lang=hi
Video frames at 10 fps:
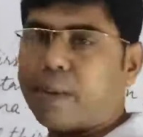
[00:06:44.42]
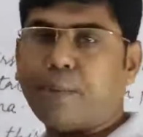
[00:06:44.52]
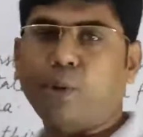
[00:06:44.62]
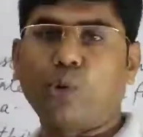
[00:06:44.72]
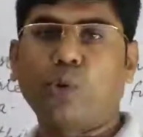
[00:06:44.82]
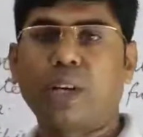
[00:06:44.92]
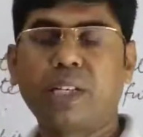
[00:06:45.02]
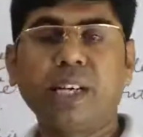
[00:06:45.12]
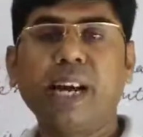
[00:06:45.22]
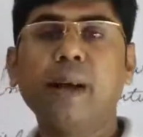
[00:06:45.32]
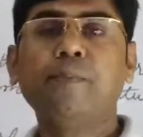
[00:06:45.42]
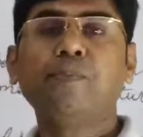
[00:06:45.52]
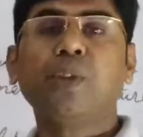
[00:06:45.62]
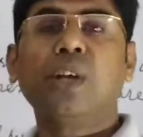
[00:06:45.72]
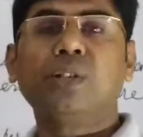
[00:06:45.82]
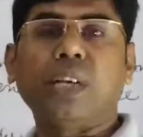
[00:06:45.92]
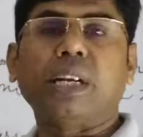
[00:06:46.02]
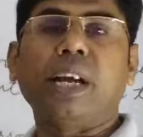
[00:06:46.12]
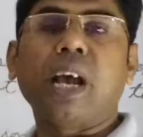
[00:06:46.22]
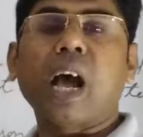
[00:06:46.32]
का प्रयोग होगा ठीक है
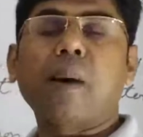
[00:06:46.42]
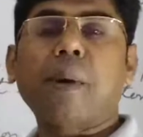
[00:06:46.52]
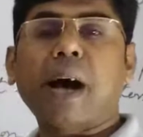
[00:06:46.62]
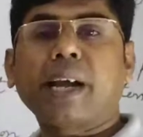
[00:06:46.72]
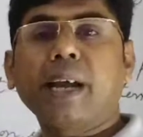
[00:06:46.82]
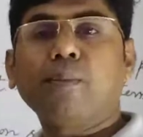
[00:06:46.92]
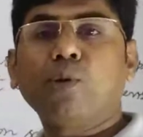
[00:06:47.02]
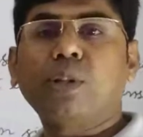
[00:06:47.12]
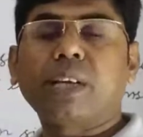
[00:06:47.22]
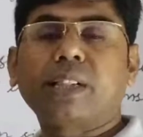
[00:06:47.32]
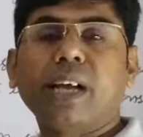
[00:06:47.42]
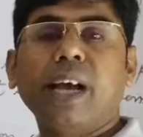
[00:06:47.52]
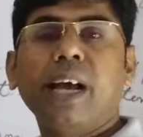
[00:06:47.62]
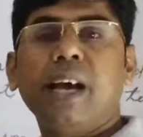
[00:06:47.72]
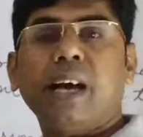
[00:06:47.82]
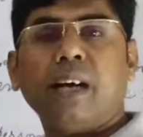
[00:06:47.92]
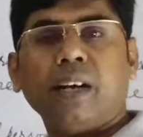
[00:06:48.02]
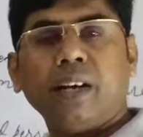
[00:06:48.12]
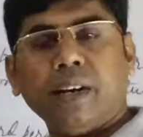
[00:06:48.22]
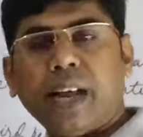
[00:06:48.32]
चलिए अब आगे हम लोग देखते हैं
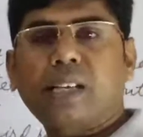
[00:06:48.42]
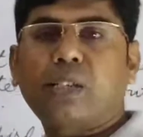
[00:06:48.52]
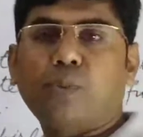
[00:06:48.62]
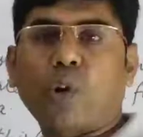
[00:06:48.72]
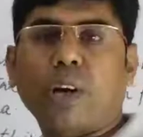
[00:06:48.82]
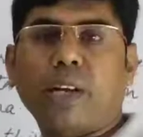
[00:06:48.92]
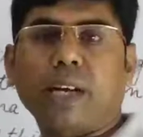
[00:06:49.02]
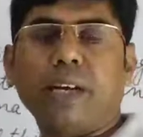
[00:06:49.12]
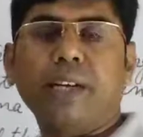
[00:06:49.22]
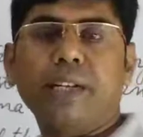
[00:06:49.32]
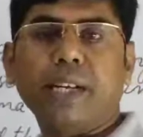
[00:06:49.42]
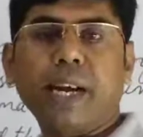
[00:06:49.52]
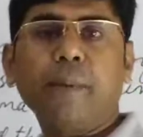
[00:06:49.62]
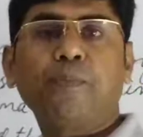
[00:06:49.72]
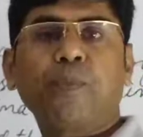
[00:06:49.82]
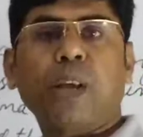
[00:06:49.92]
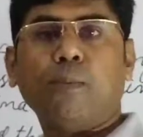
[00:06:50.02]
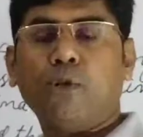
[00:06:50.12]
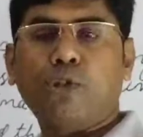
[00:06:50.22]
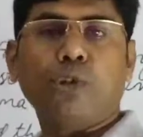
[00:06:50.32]
नेक्स्ट मॉडल का ठीक है
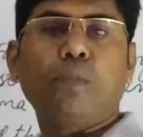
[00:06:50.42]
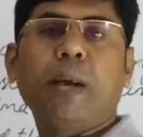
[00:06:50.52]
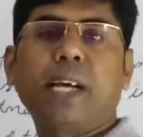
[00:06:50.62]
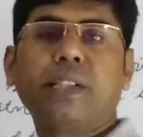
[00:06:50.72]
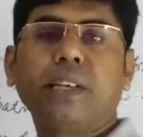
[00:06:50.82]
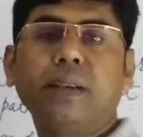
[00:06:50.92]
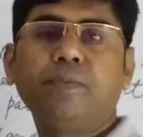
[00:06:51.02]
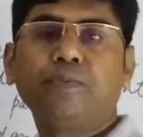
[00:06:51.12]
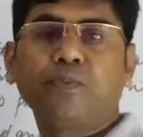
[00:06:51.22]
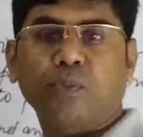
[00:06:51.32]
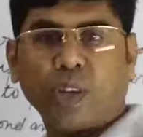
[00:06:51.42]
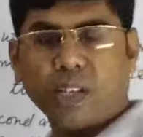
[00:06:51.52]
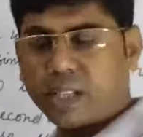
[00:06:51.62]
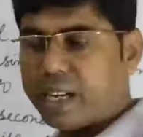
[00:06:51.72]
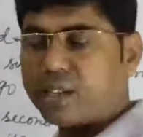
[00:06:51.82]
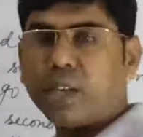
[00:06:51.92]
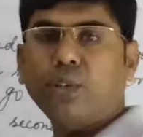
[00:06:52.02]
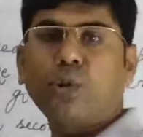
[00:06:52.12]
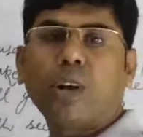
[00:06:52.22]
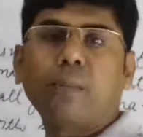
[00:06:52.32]
हम लोग शुड में आते हैं इसका
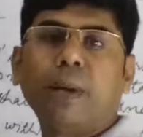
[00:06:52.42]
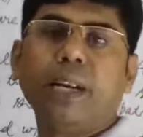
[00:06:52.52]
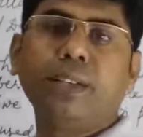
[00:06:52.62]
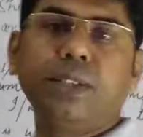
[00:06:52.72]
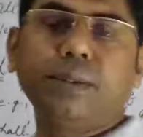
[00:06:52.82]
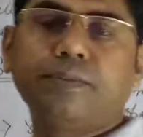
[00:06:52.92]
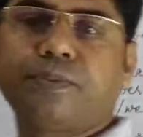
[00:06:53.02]
स्क्रीनशॉट आप ले लीजिए